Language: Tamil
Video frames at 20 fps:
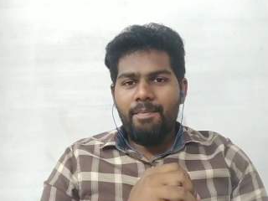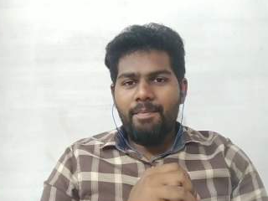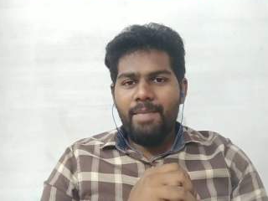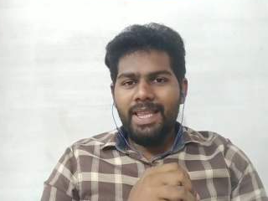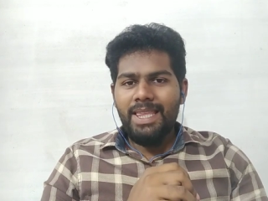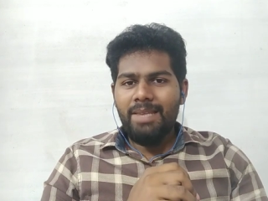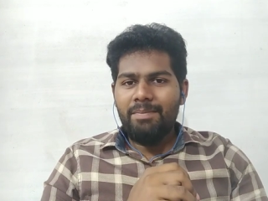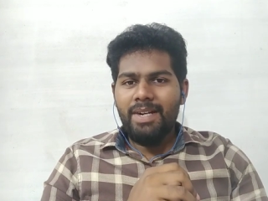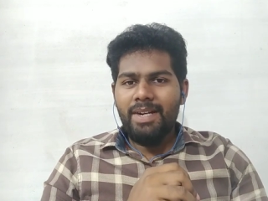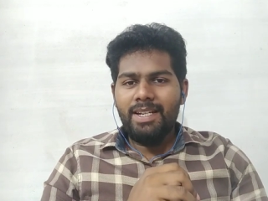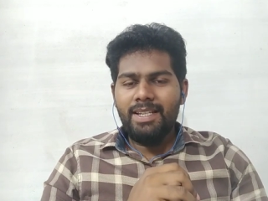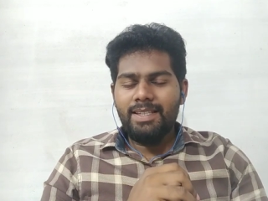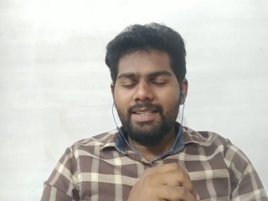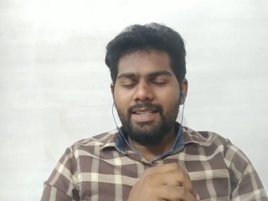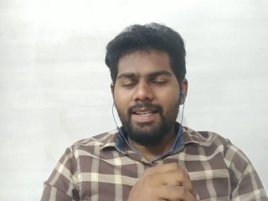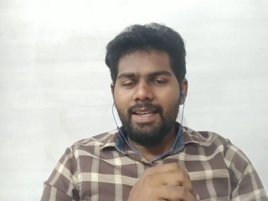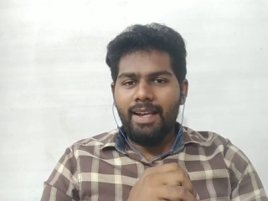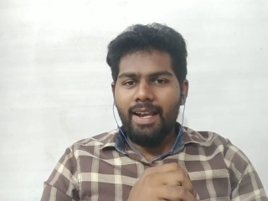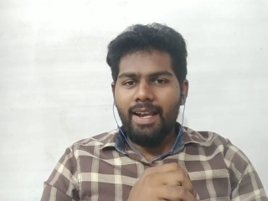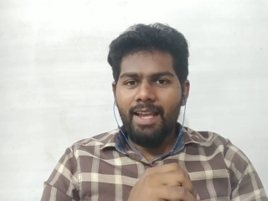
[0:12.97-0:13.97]
மேத்தமேட்டிக்ஸ்
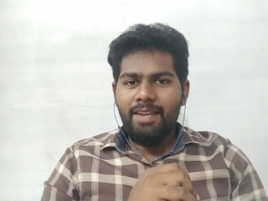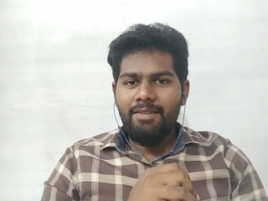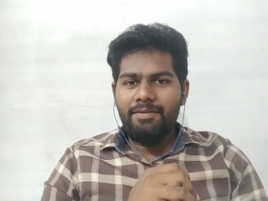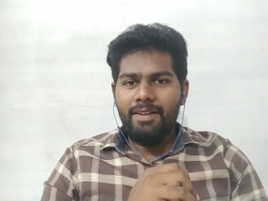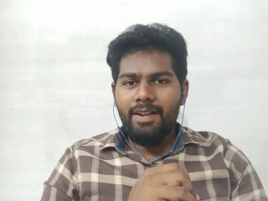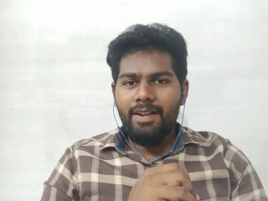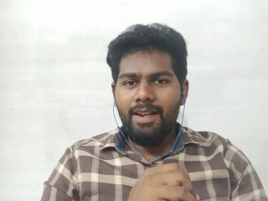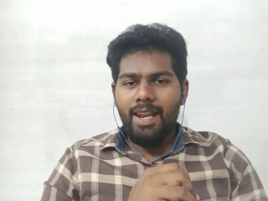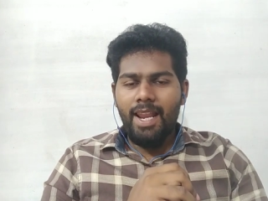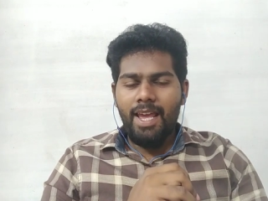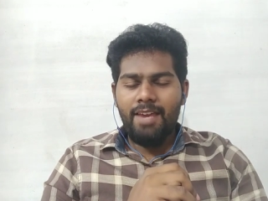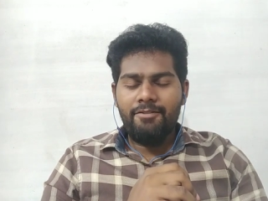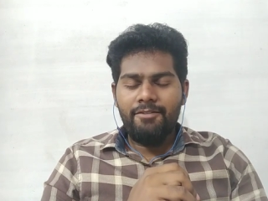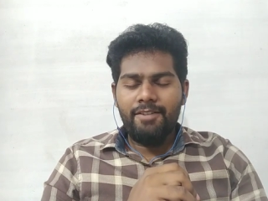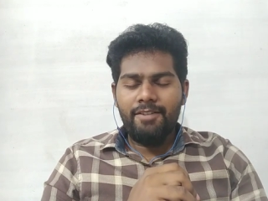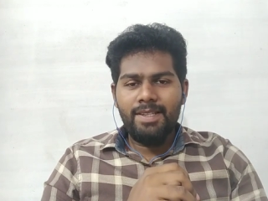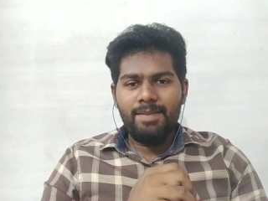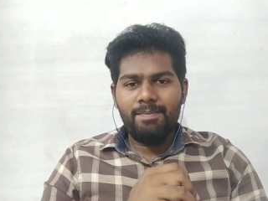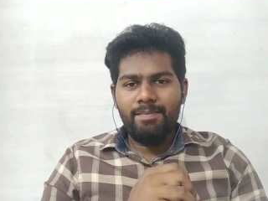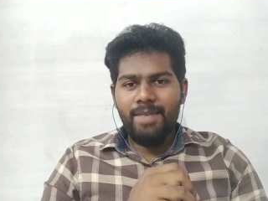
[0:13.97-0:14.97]
இன் லைஃப் லைஃப்
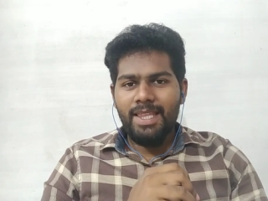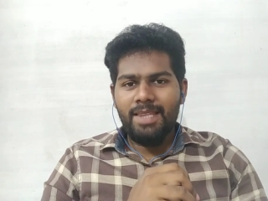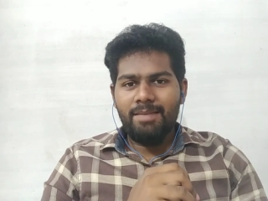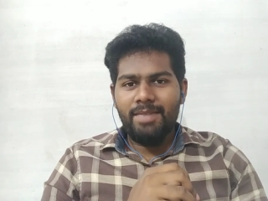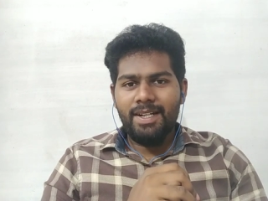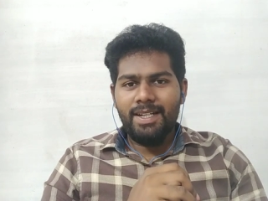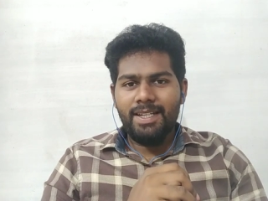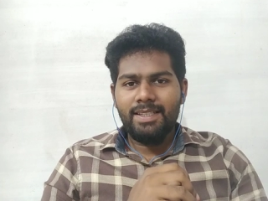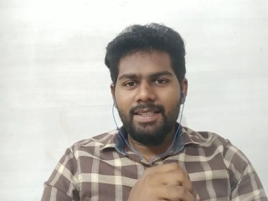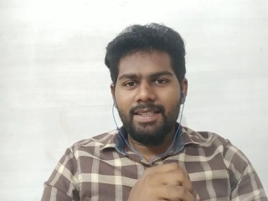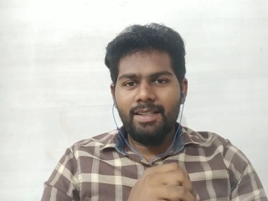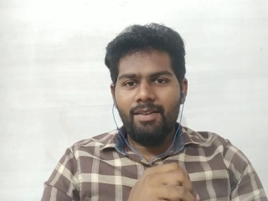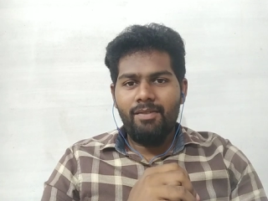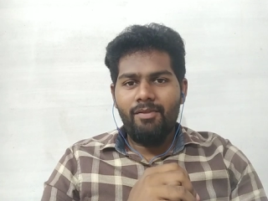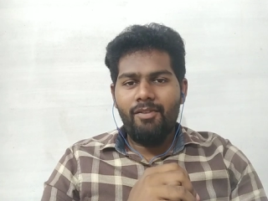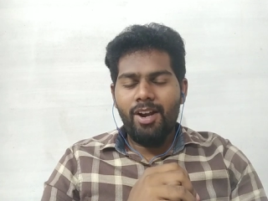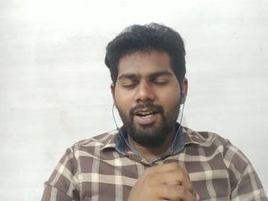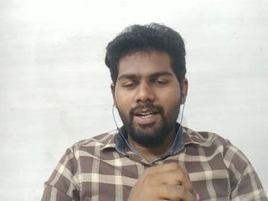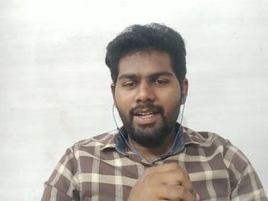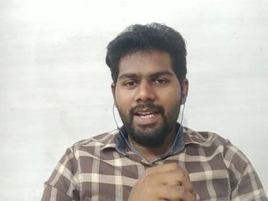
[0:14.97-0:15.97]
இஸ் மேத்தமேட்டிக்ஸ்
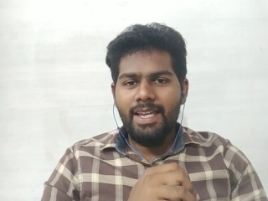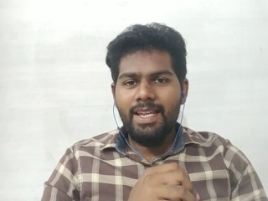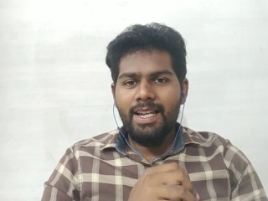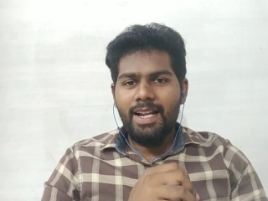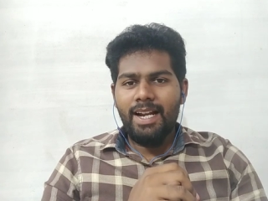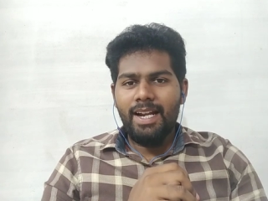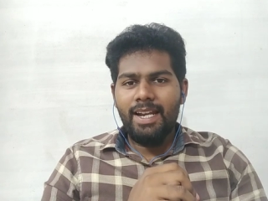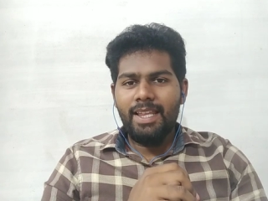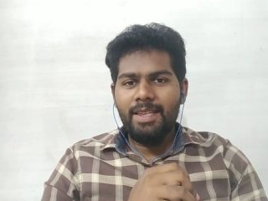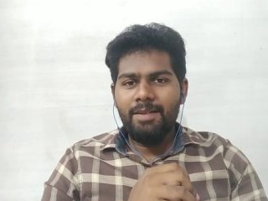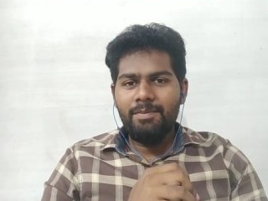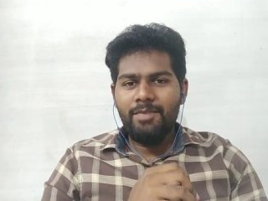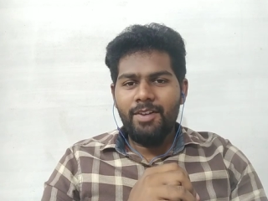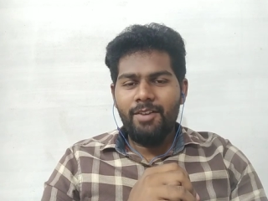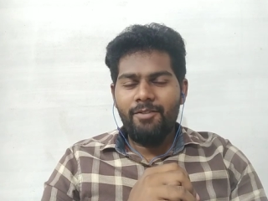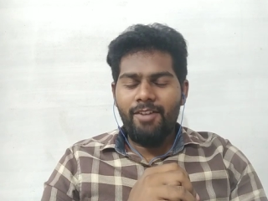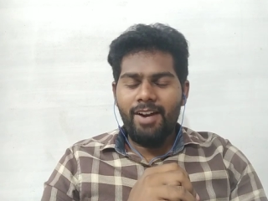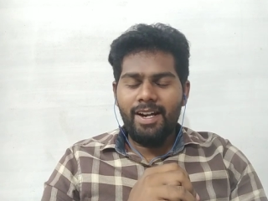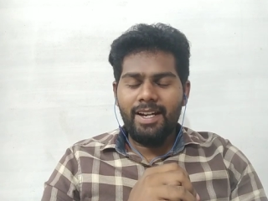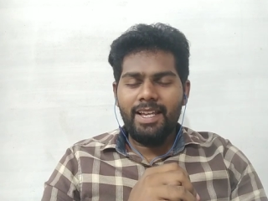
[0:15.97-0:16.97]
வாழ்க்கையில் கணிதம்
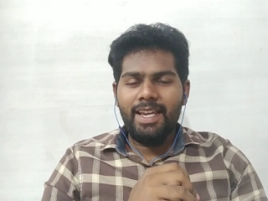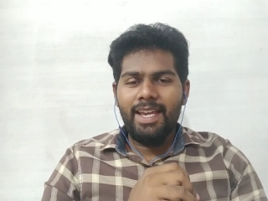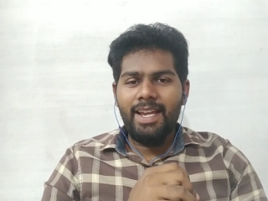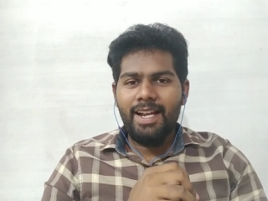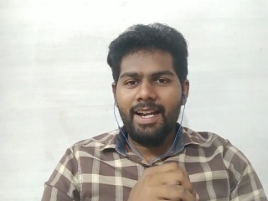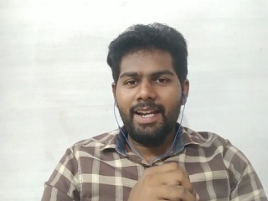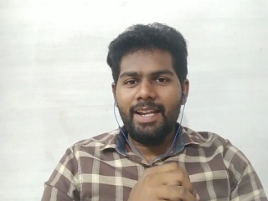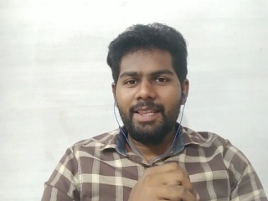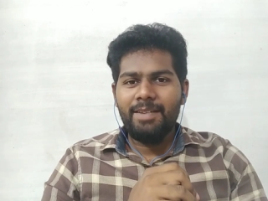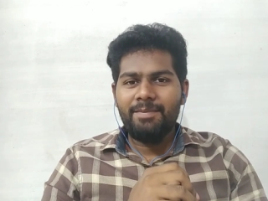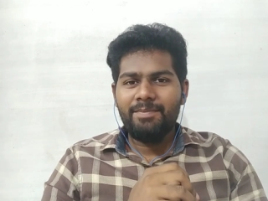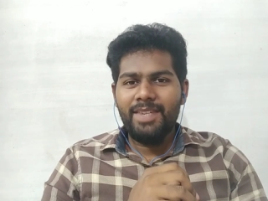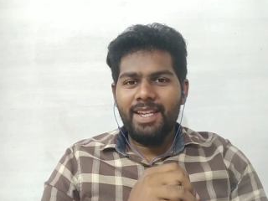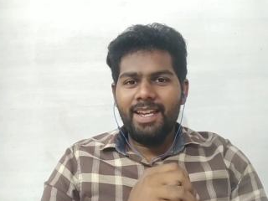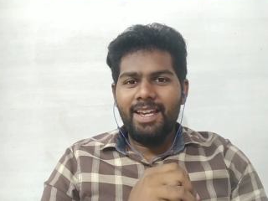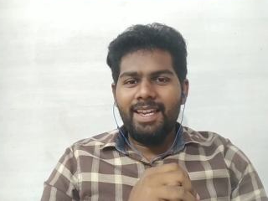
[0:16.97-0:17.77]
வாழ்க்கையே கணிதம்